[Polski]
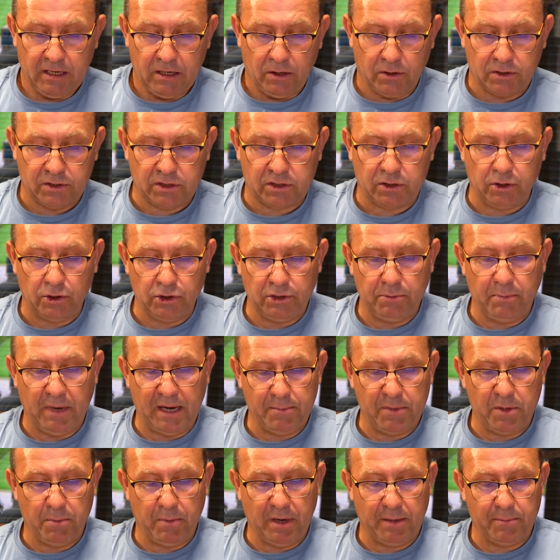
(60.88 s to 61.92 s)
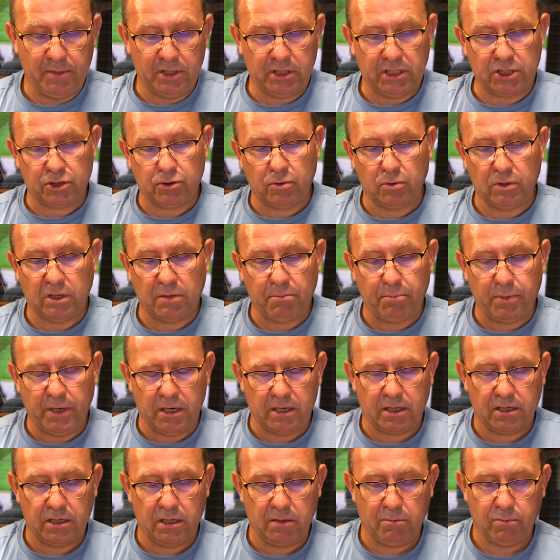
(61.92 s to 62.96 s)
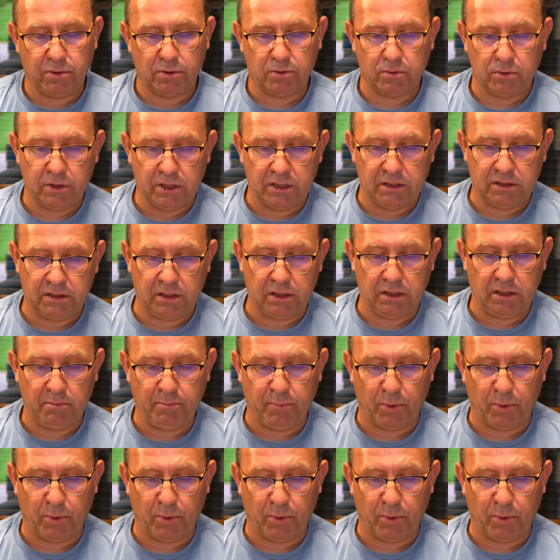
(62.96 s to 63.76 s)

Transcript: Od strony mamy, mamy też tutaj pięknie, bo tu jest e,